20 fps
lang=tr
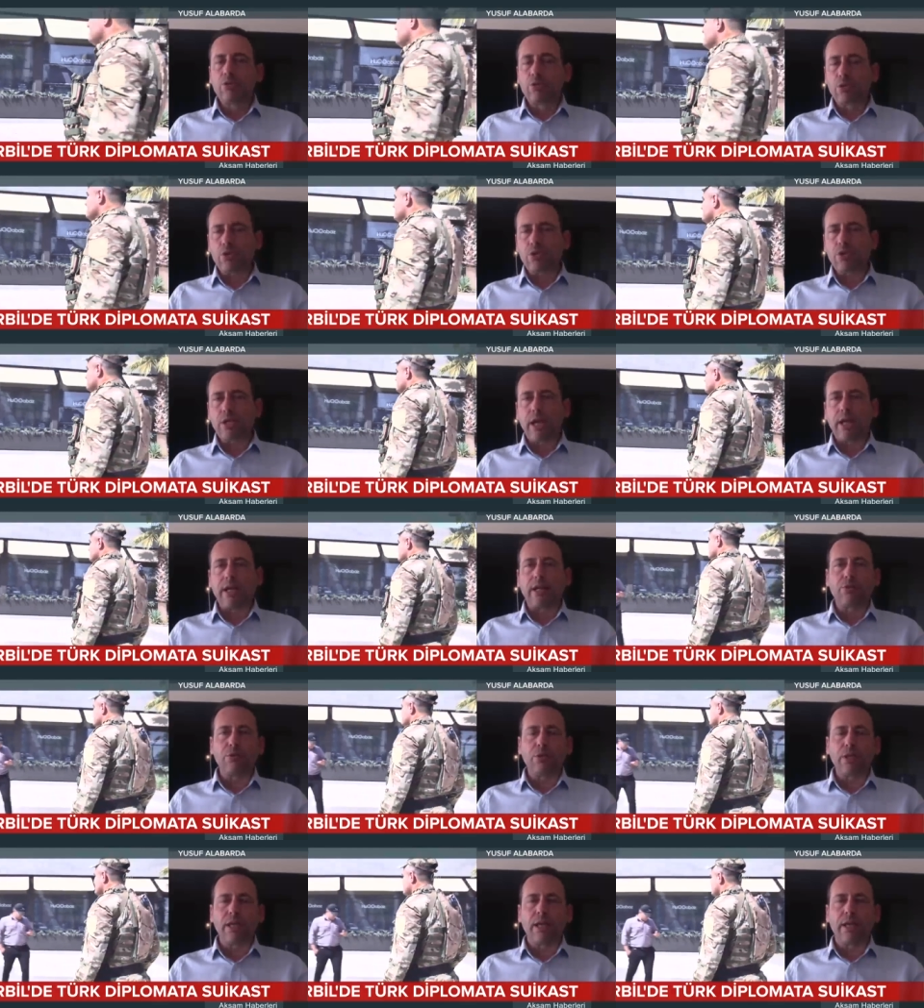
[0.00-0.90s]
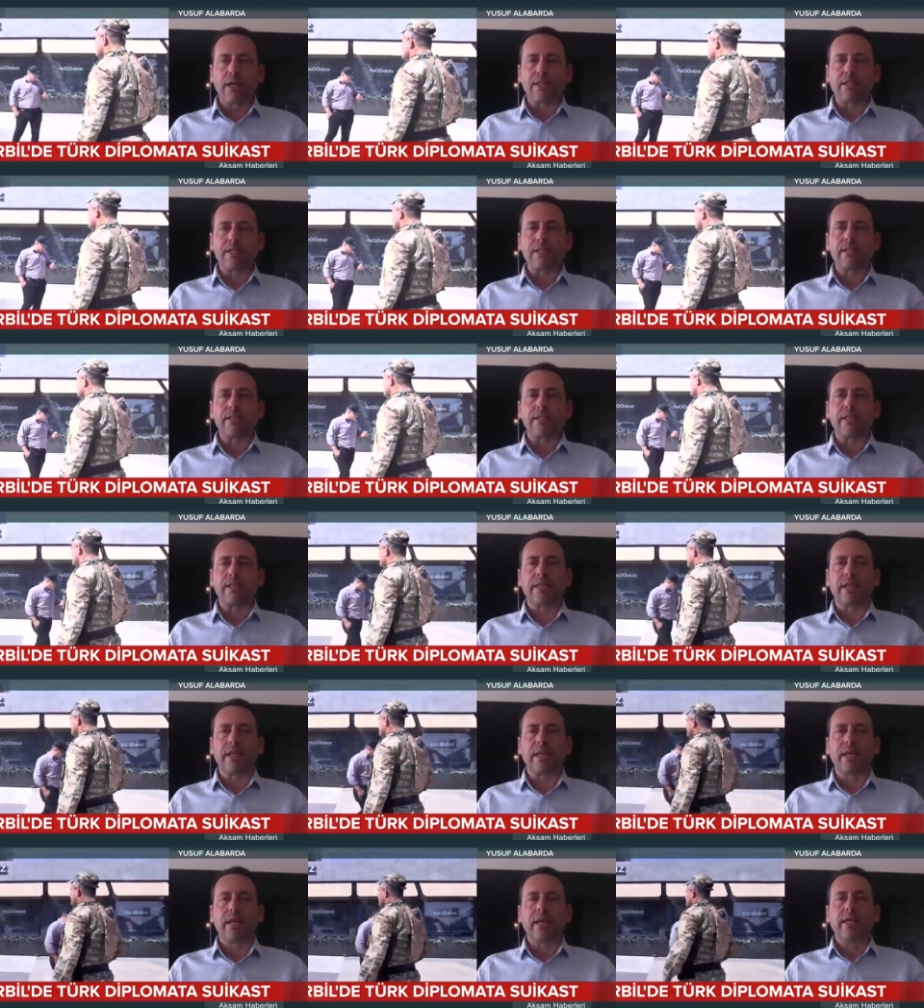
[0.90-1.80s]
Rusya ile Türkiye
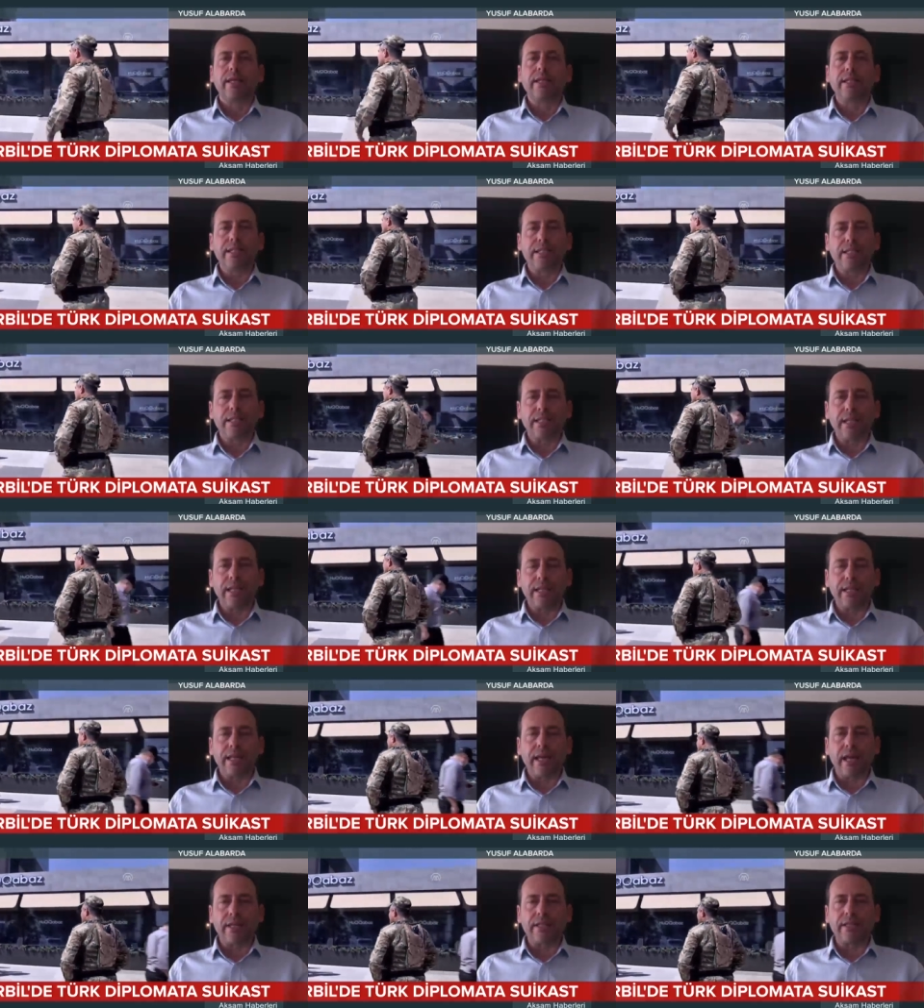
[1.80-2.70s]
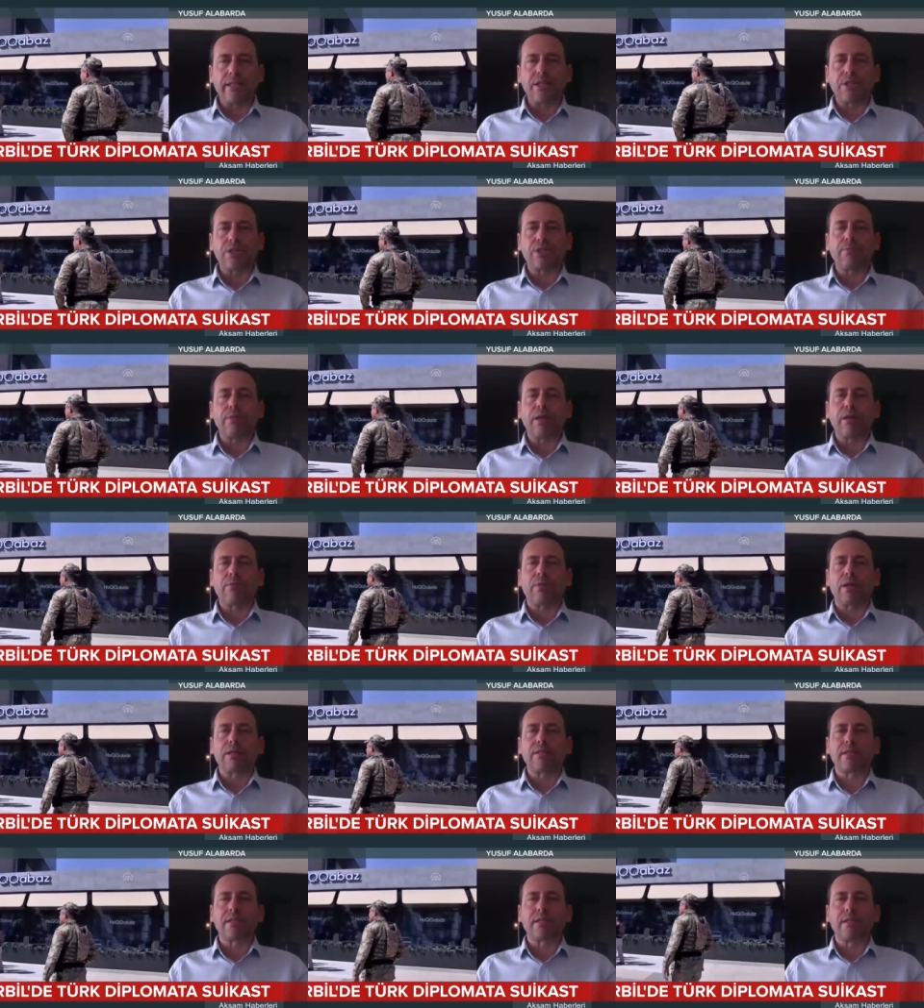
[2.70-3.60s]
arasındaki ilişkileri gerginleştirmek
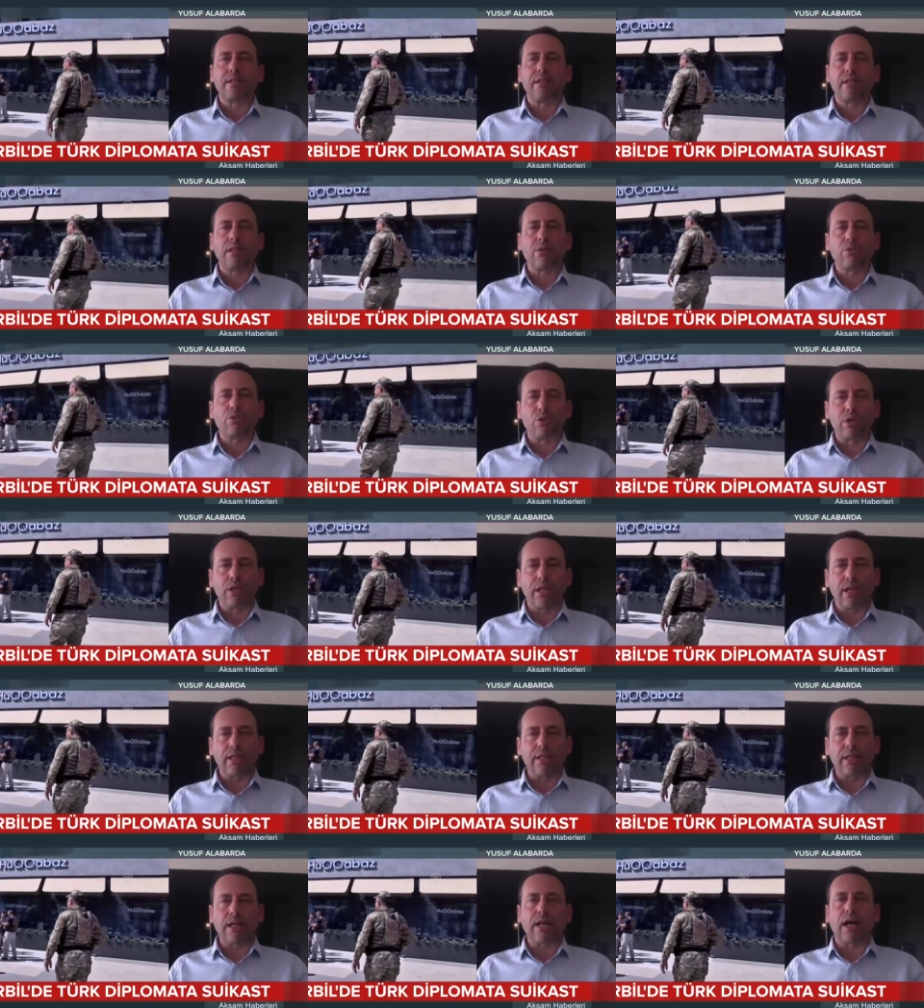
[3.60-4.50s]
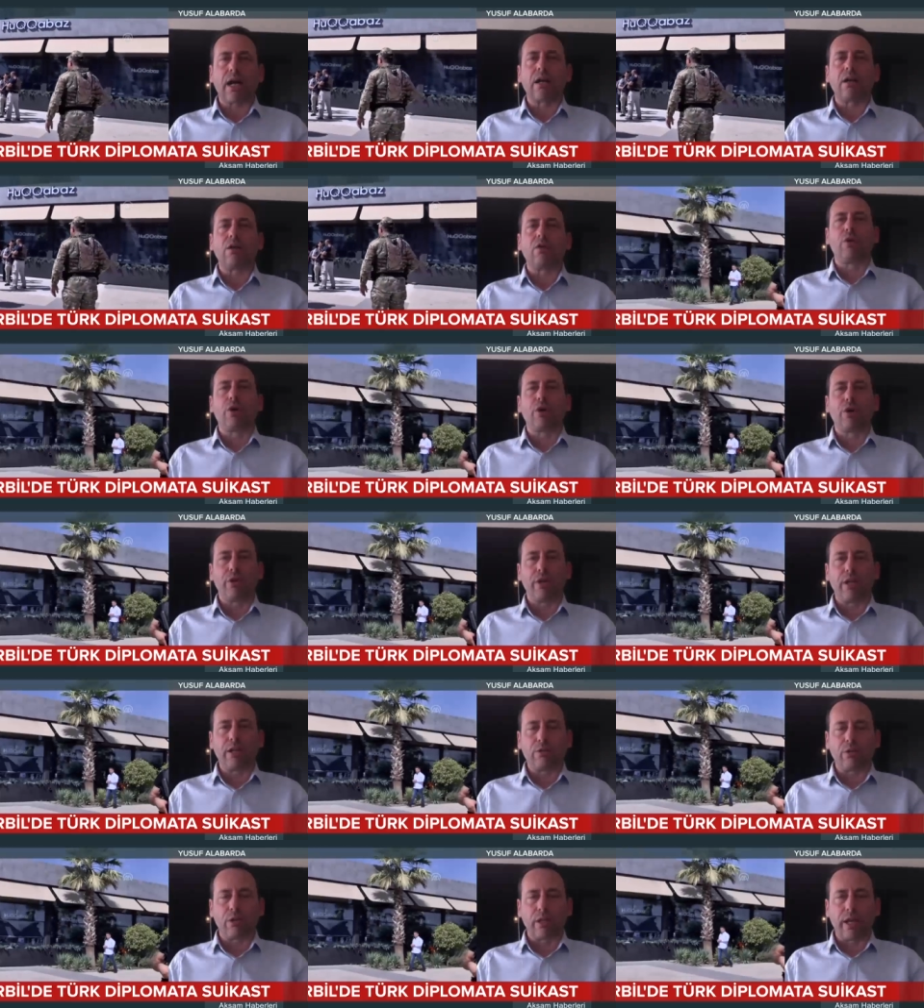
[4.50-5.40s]
maksadıyla da Türkiye'de Karlova
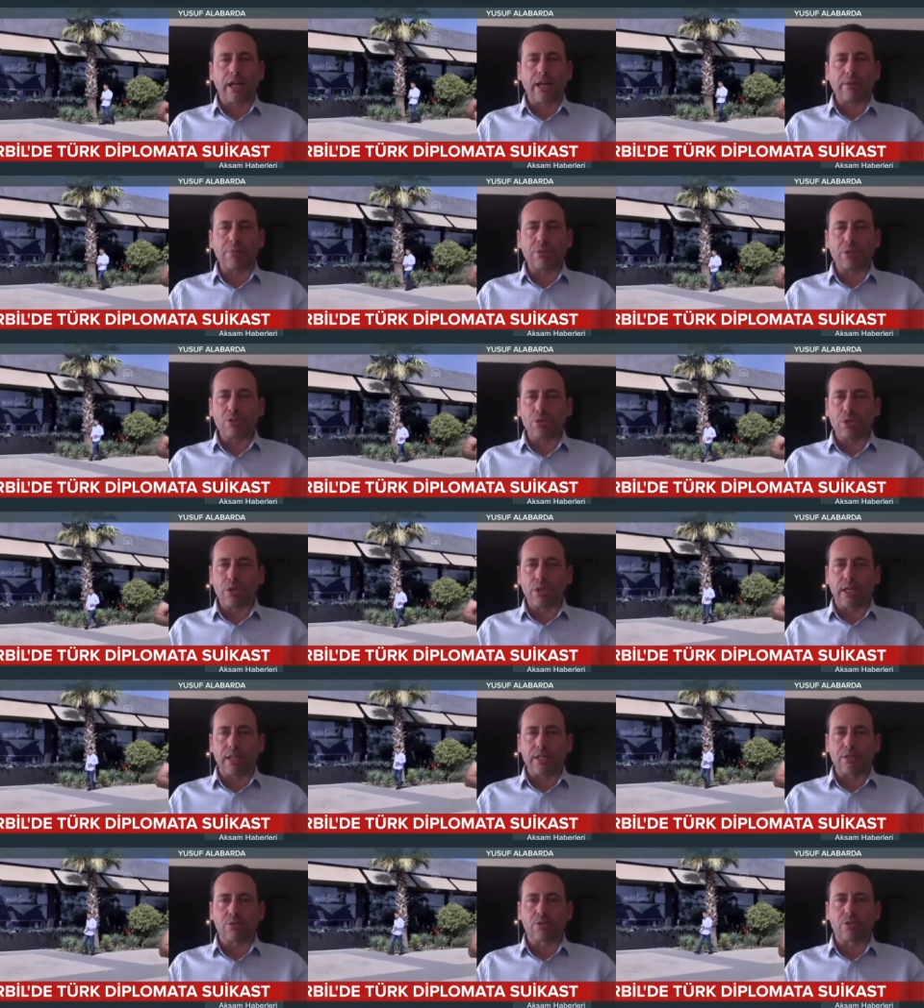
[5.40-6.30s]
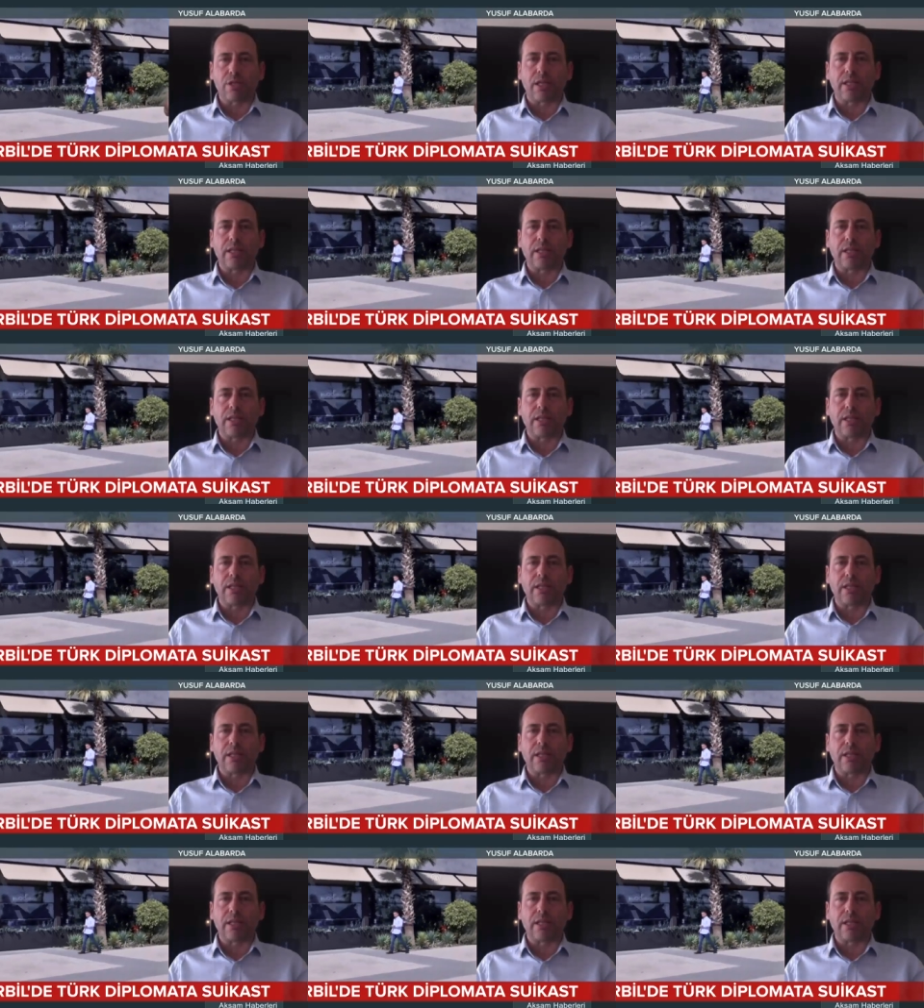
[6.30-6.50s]
yönelik olarak bir suikast